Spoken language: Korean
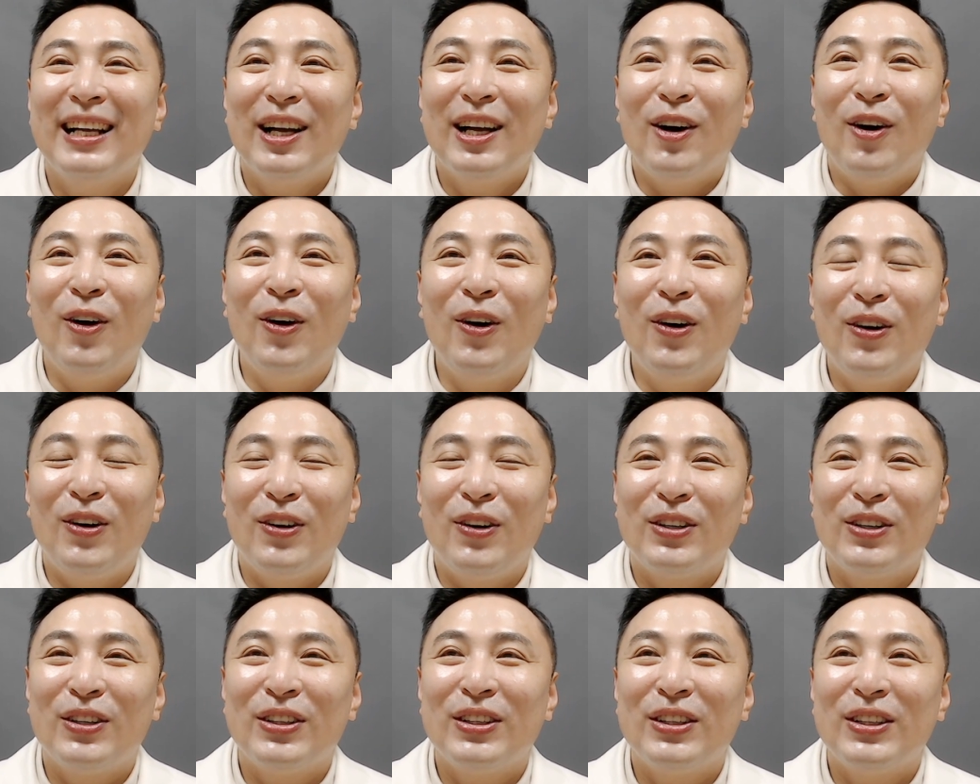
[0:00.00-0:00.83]
어?
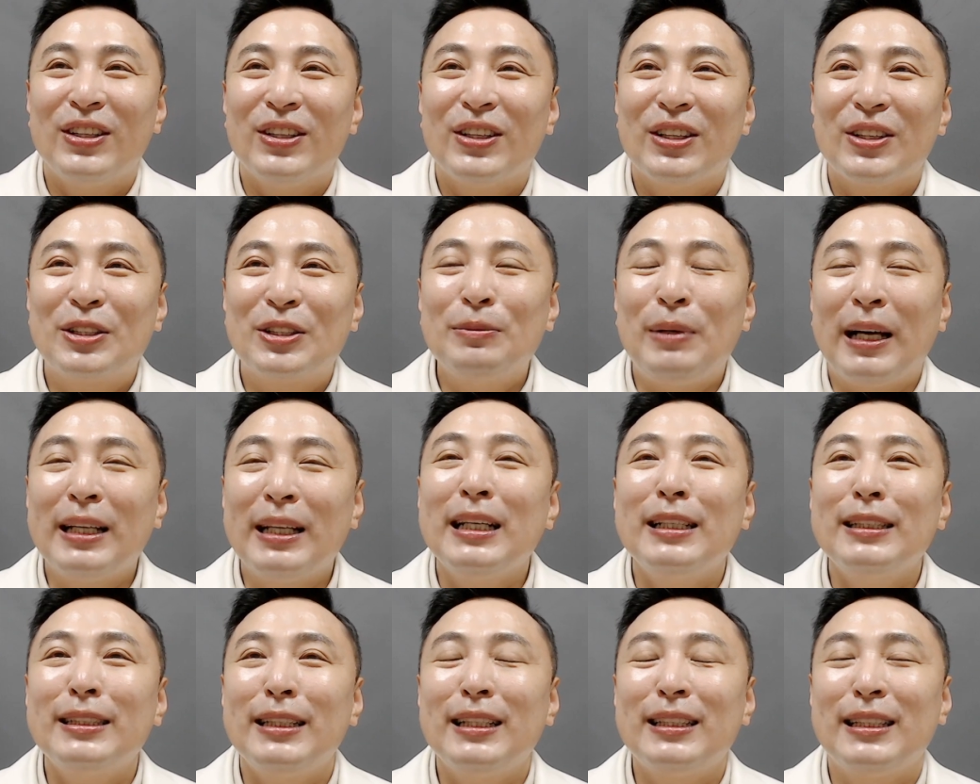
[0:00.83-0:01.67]
그럼
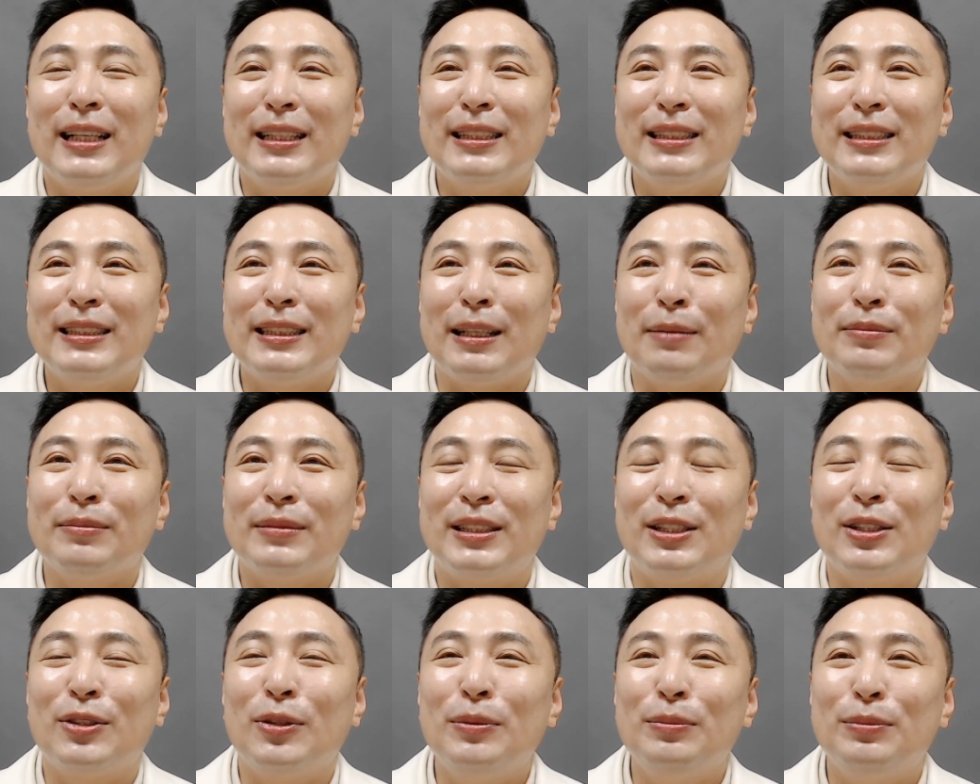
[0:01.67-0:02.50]
하나은행 다니는 남,
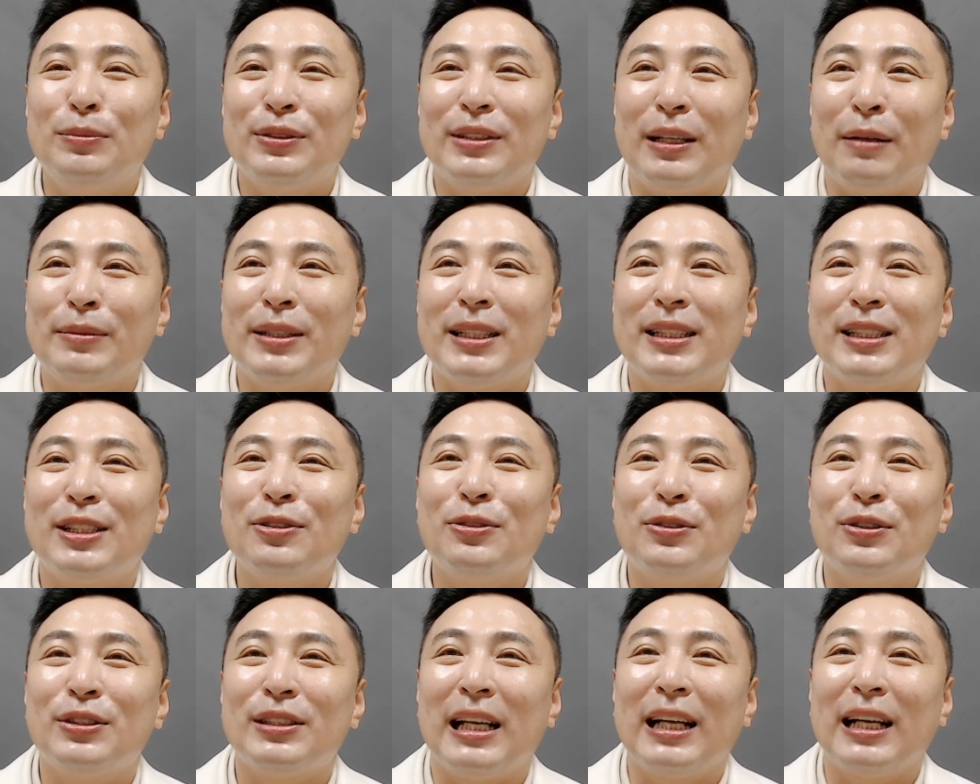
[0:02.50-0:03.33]
직원분
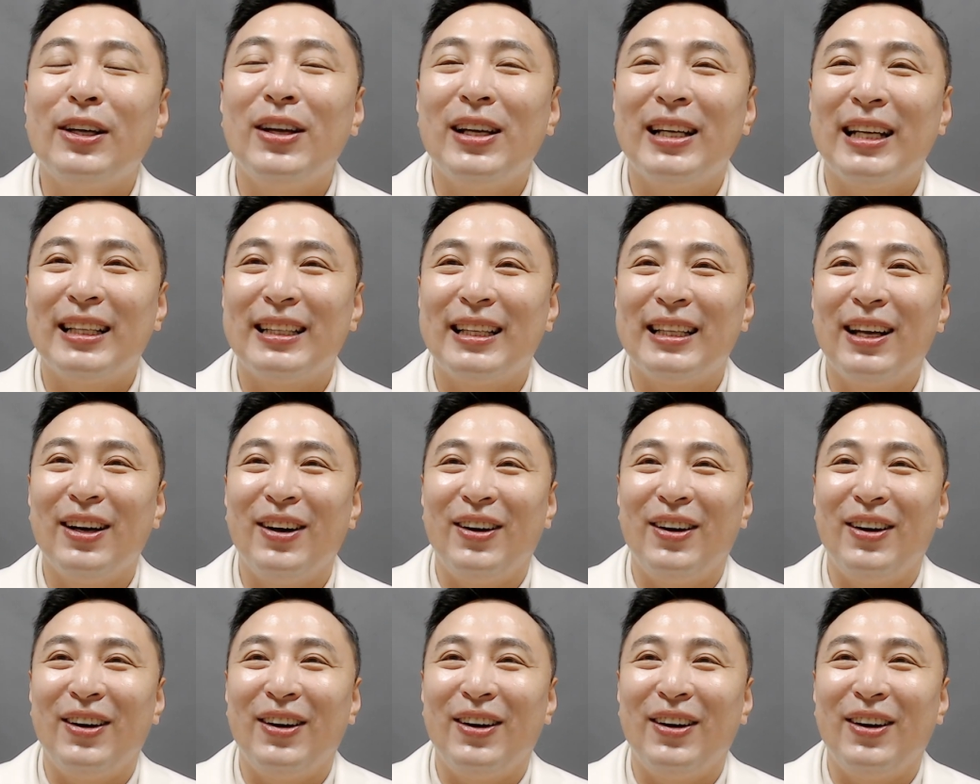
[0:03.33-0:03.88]
남자친구를 사귀어야겠네요.